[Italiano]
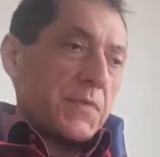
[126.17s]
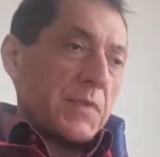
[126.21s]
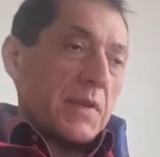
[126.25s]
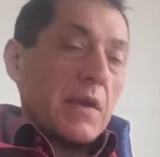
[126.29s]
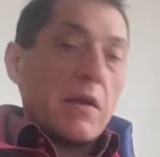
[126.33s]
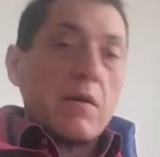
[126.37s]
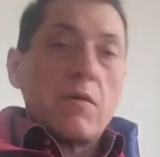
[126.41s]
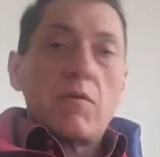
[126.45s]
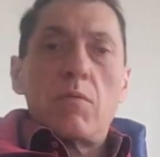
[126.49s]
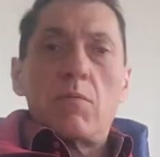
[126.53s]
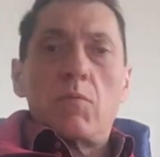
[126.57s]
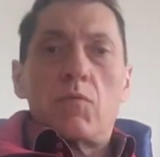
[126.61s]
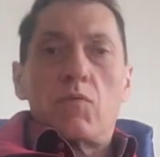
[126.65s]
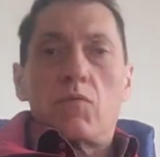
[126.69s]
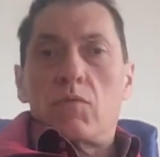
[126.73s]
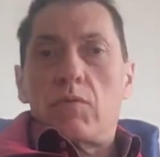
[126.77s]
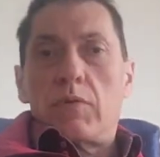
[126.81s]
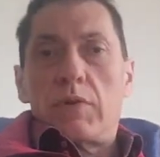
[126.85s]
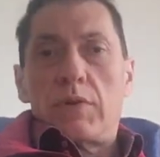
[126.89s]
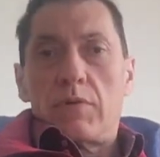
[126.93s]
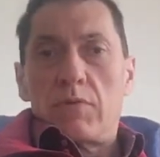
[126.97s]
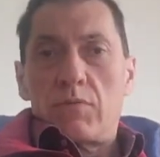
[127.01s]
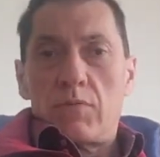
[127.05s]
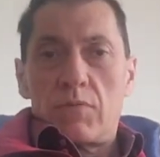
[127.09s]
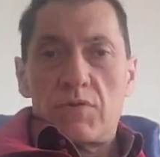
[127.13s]
che
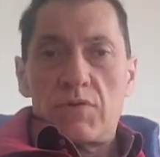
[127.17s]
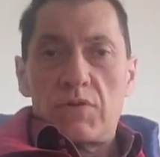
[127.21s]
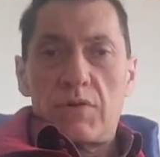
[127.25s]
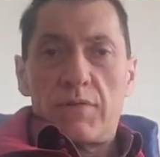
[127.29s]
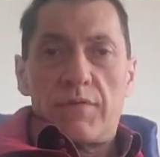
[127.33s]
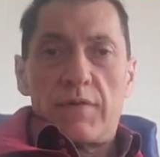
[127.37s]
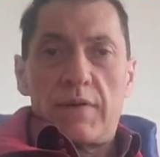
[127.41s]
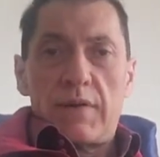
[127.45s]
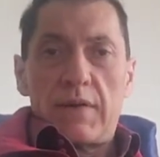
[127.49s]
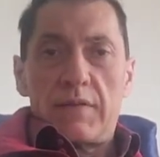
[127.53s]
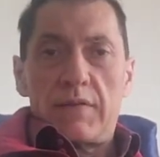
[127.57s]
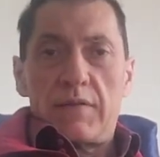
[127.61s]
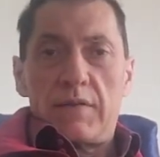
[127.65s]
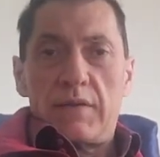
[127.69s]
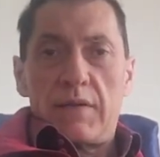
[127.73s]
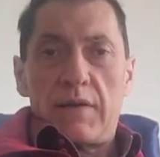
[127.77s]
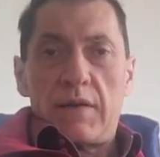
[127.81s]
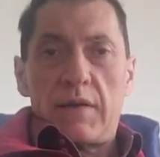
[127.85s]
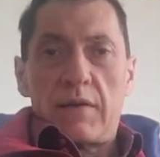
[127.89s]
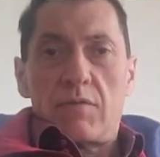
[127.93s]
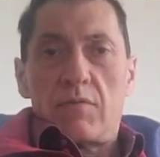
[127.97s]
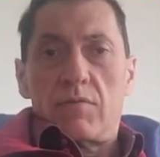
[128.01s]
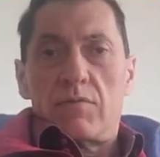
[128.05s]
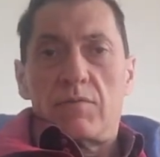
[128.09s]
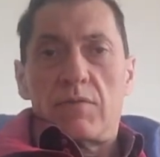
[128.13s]
comunque non si farà
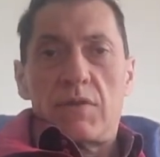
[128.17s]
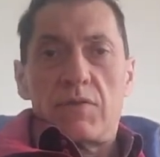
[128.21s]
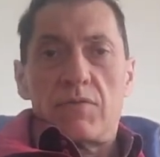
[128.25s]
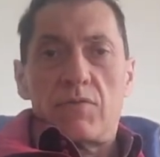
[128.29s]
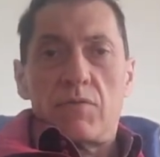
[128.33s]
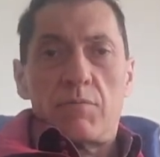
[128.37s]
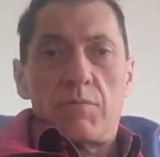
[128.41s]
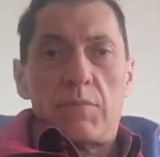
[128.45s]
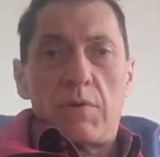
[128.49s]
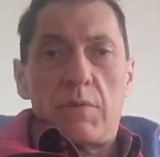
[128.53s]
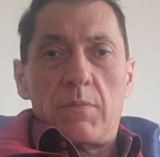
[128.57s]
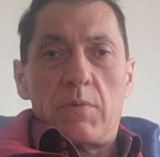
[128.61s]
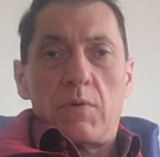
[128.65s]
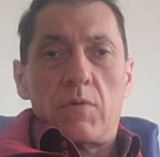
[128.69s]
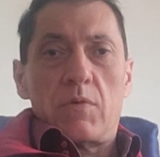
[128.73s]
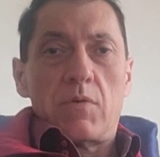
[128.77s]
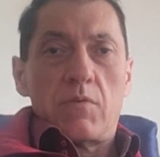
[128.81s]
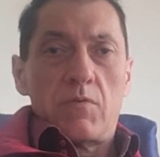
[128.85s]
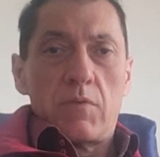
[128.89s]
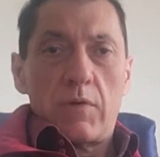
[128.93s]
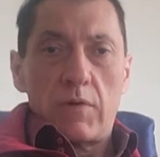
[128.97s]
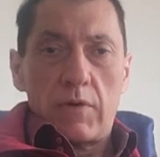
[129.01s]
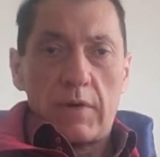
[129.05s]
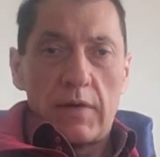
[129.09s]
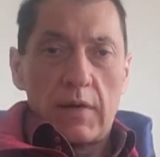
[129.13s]
dire al contesto biblico
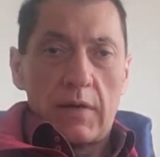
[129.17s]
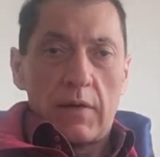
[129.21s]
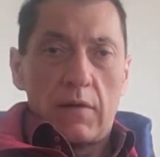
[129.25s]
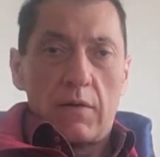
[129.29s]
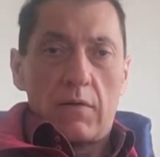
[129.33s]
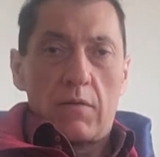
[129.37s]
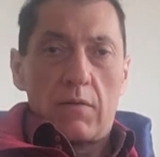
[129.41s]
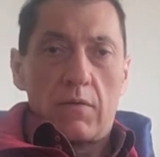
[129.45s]
quello che